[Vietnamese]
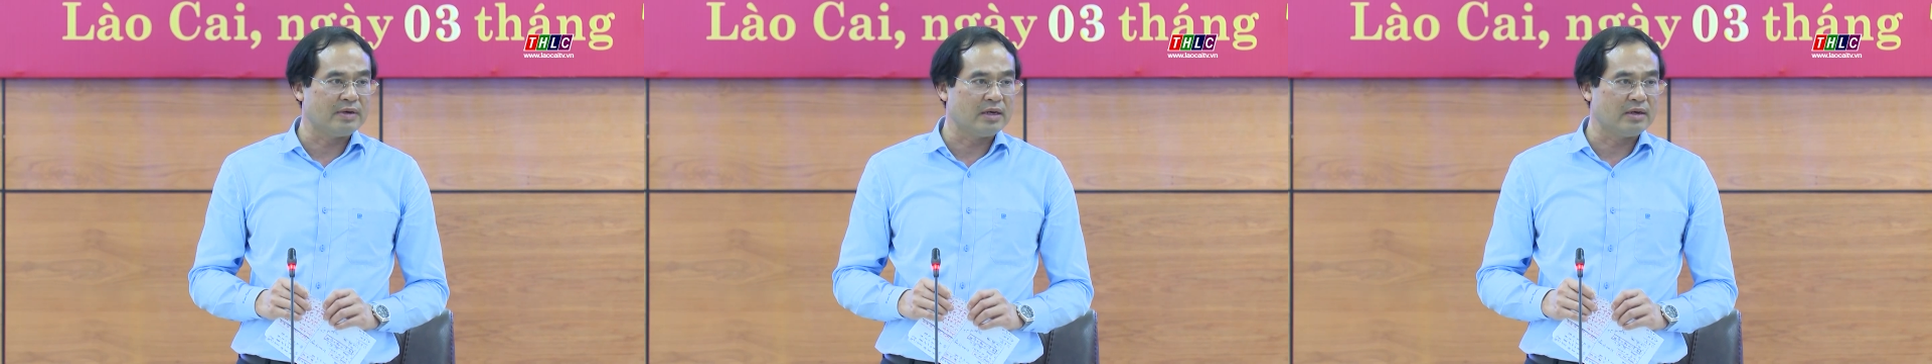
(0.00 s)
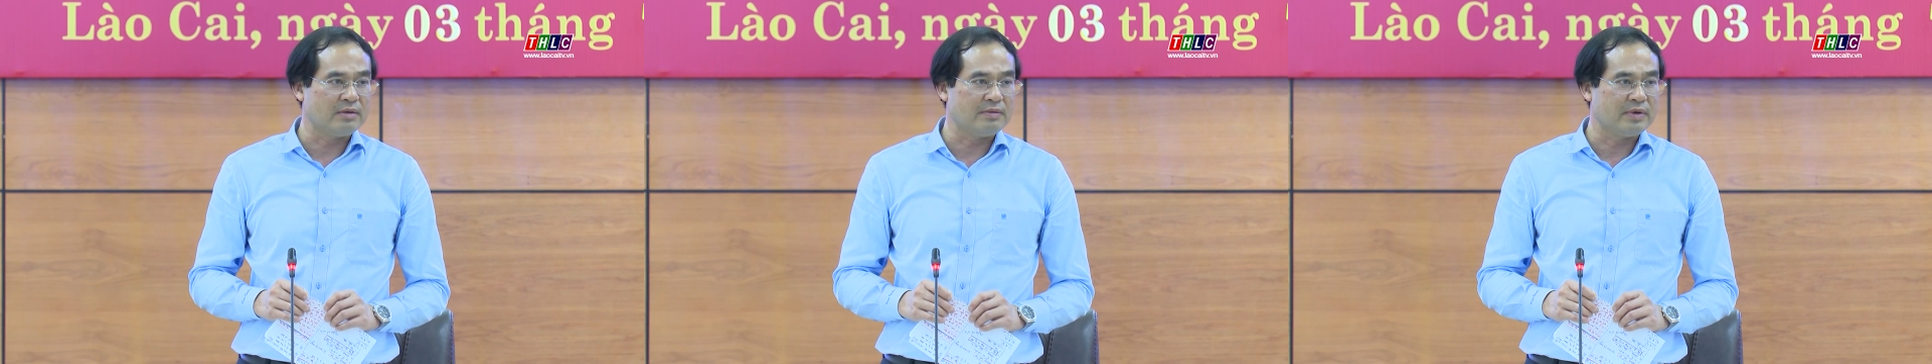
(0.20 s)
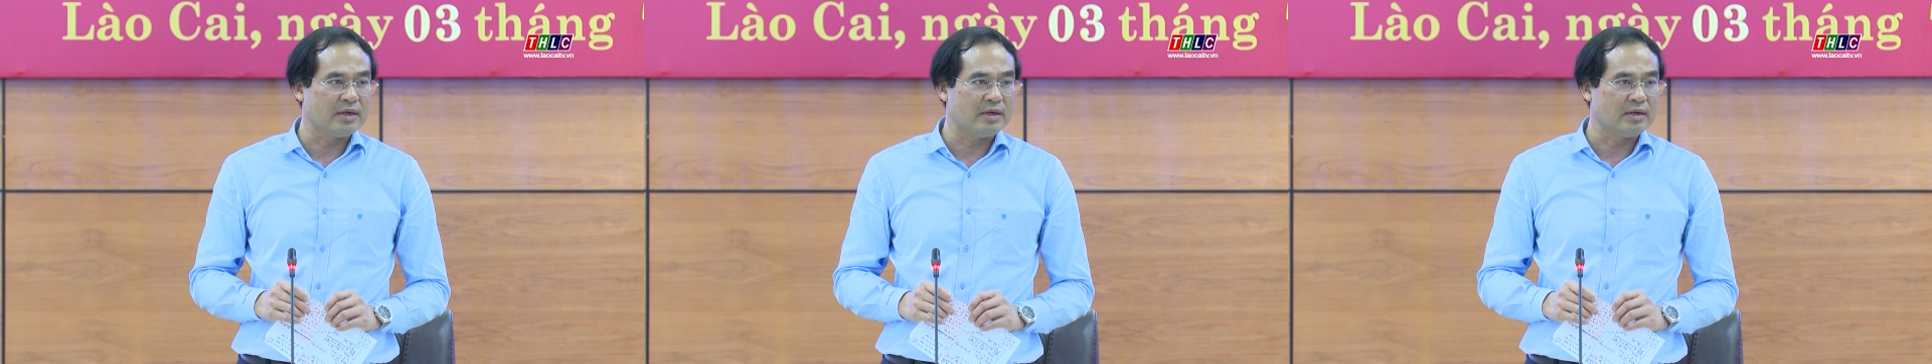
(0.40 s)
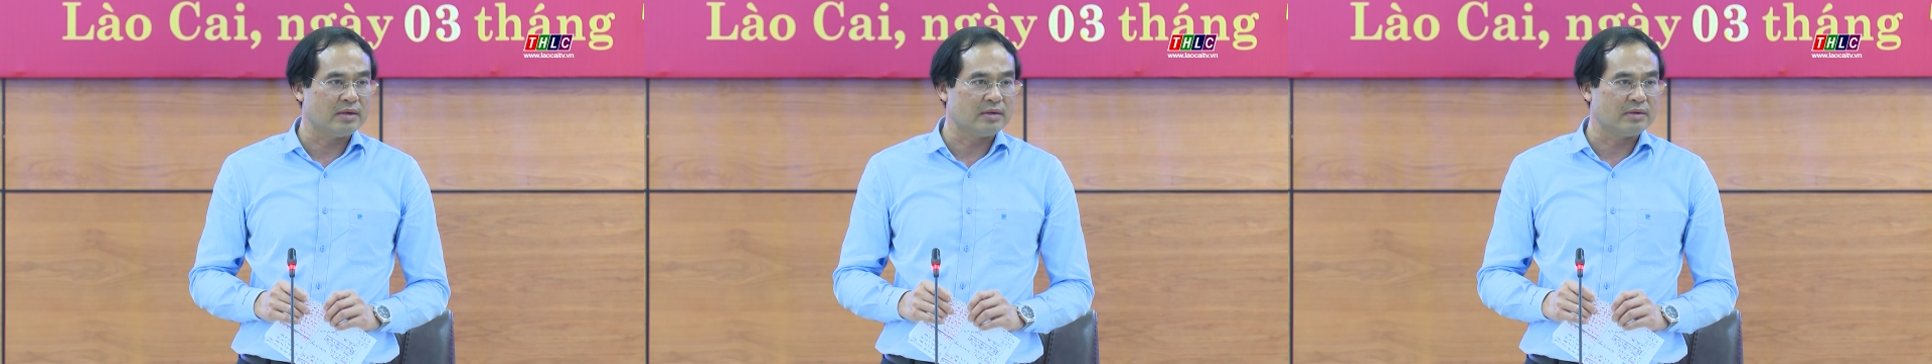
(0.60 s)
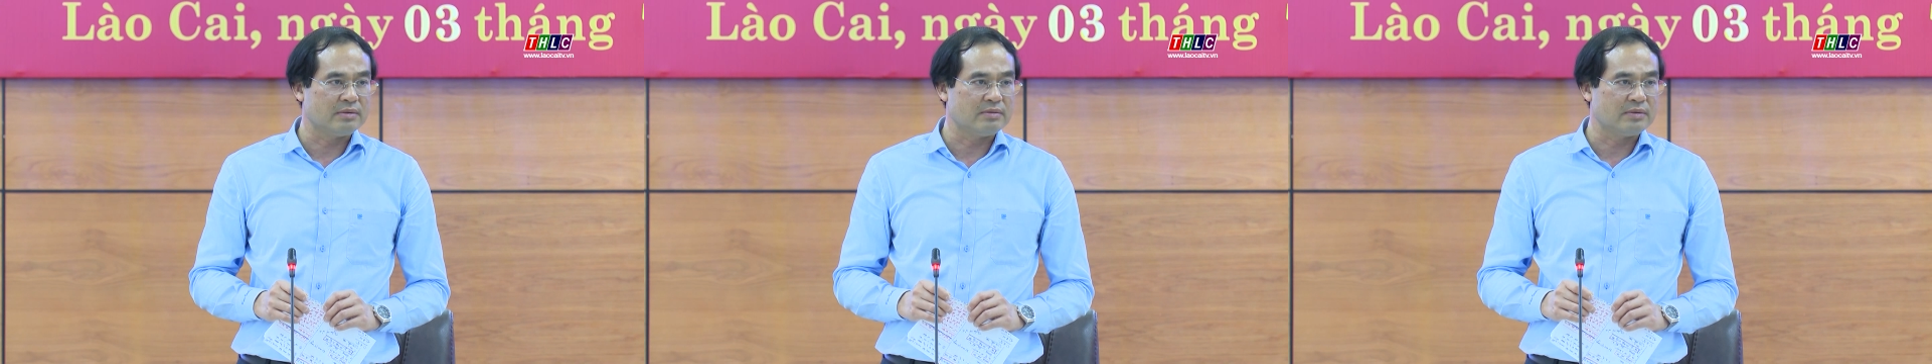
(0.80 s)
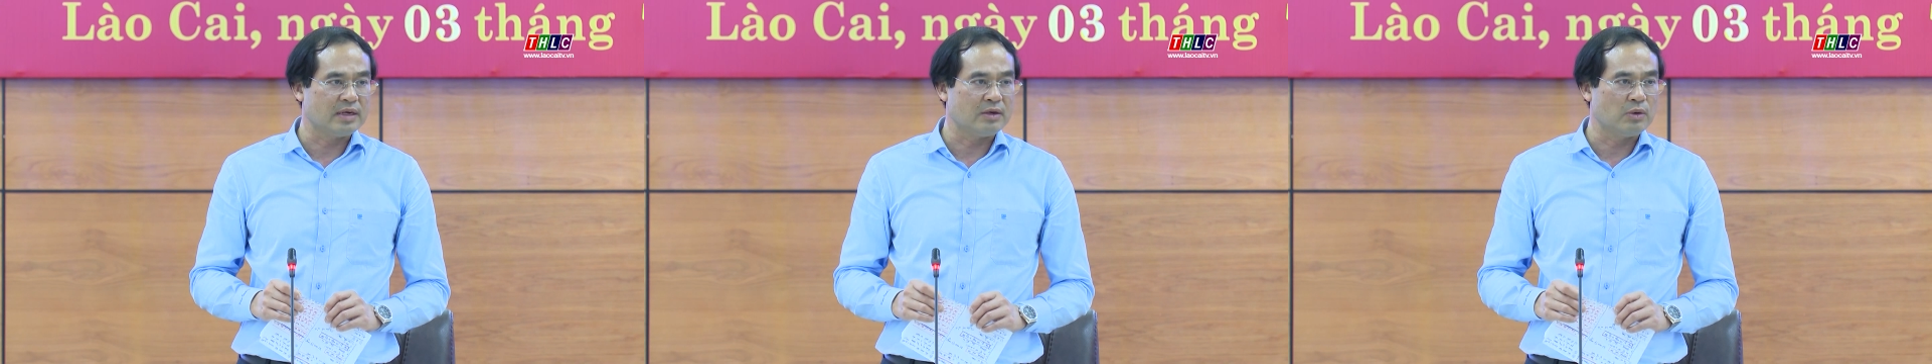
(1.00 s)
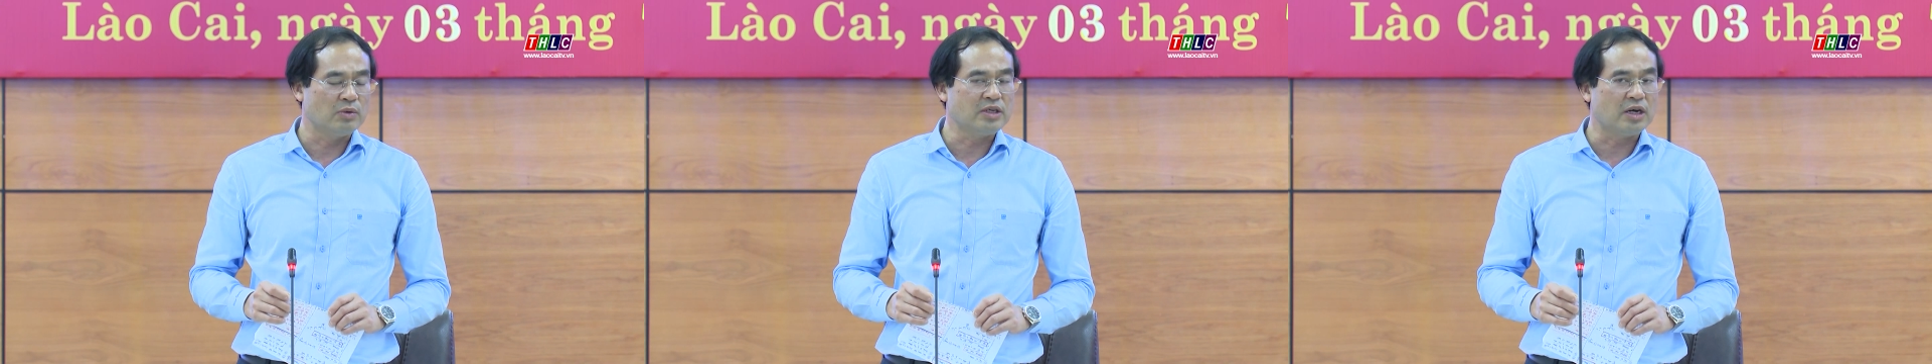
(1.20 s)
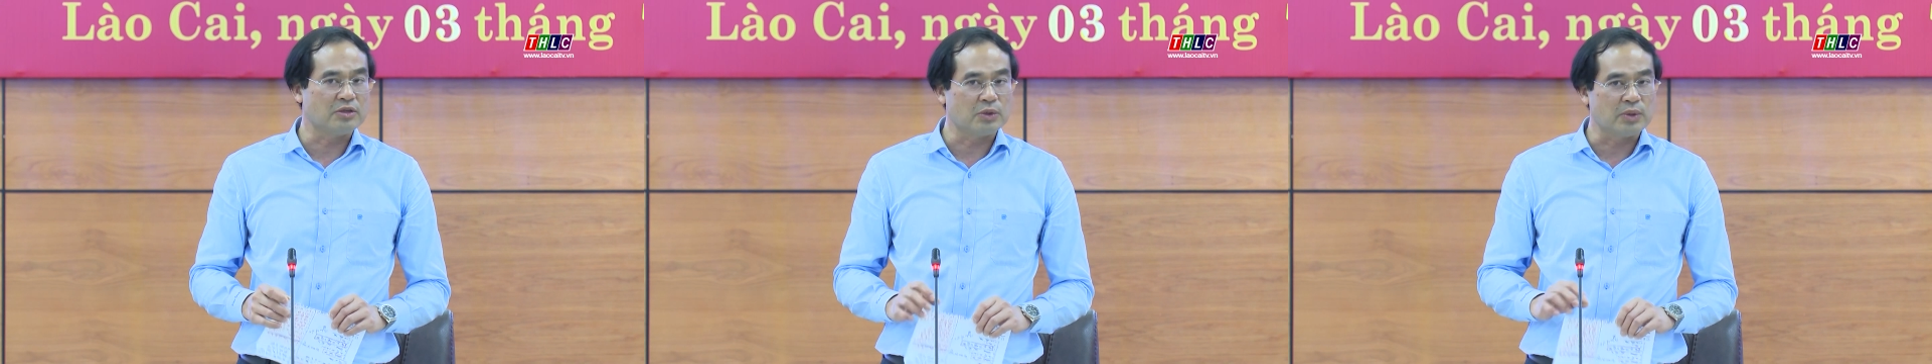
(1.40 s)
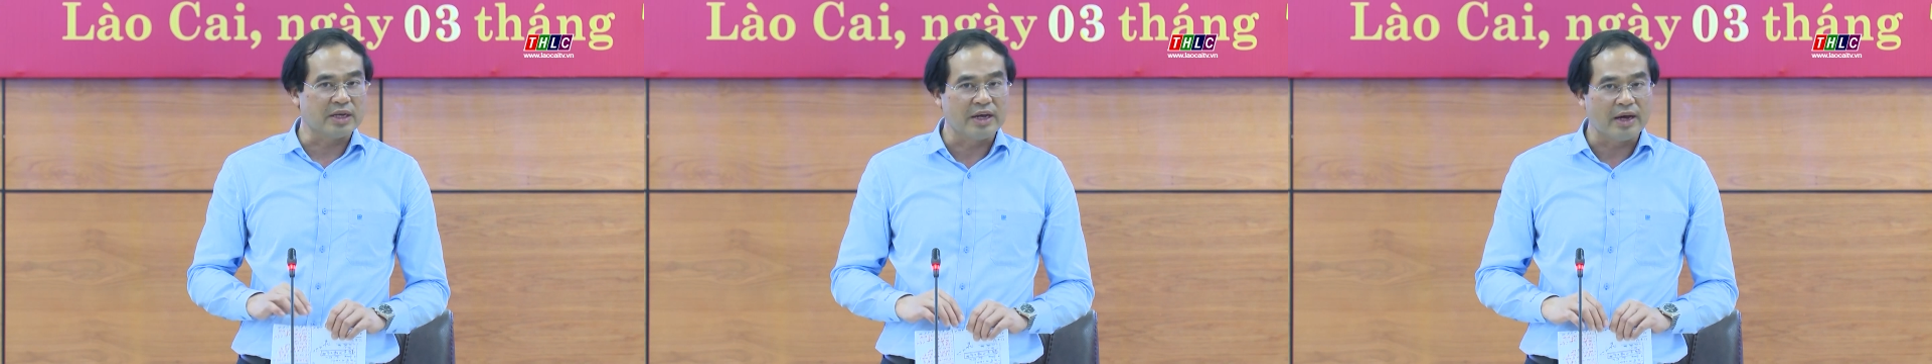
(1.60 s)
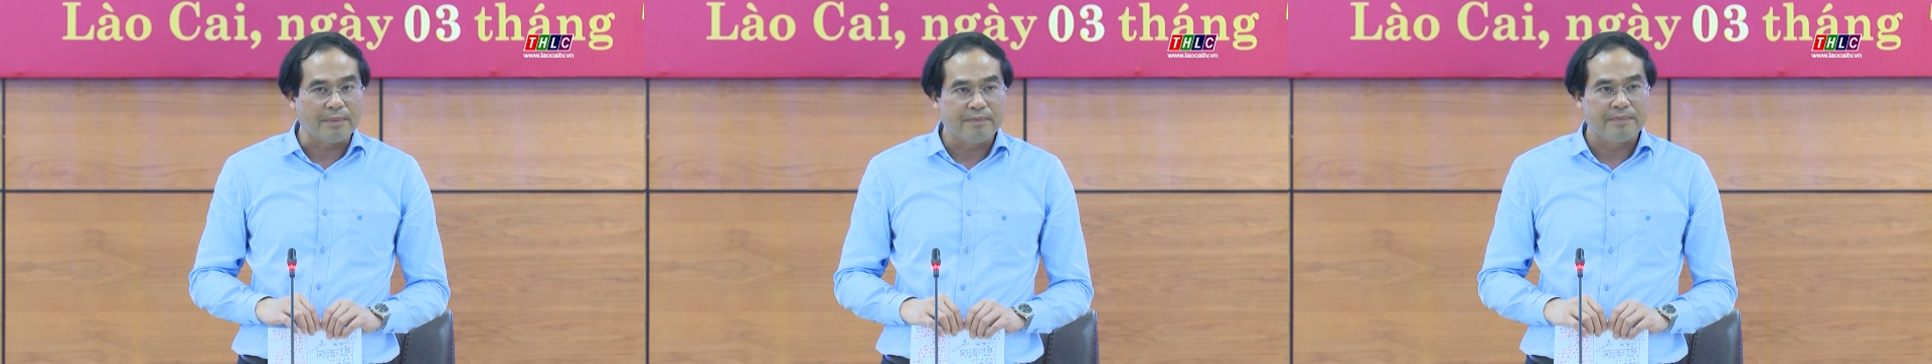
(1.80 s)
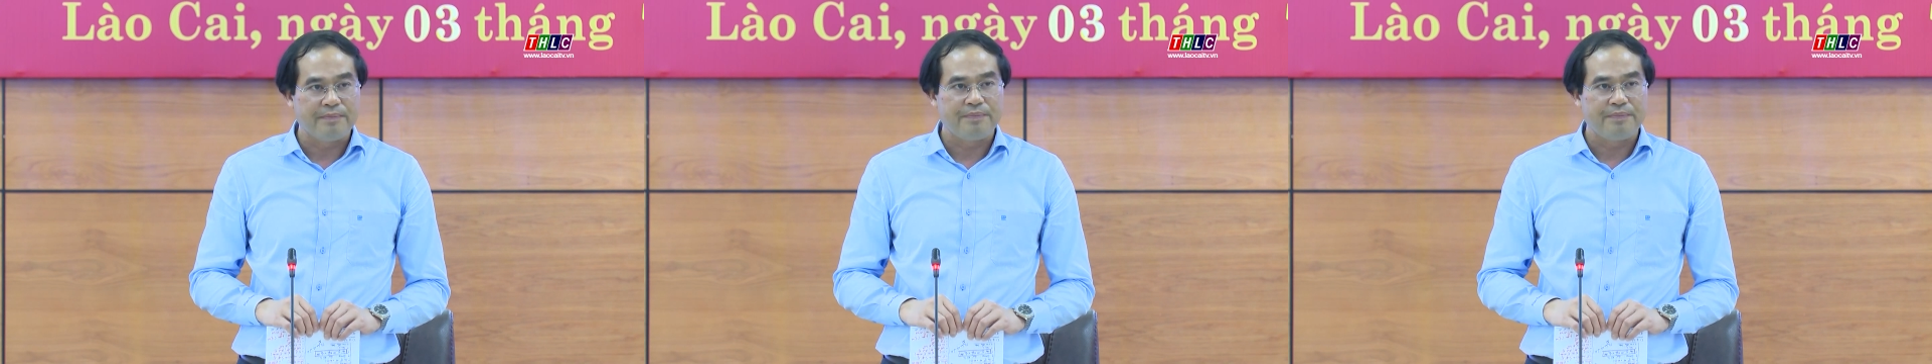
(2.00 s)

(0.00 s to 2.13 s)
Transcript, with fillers: về về về hỗ trợ cho doanh nghiệp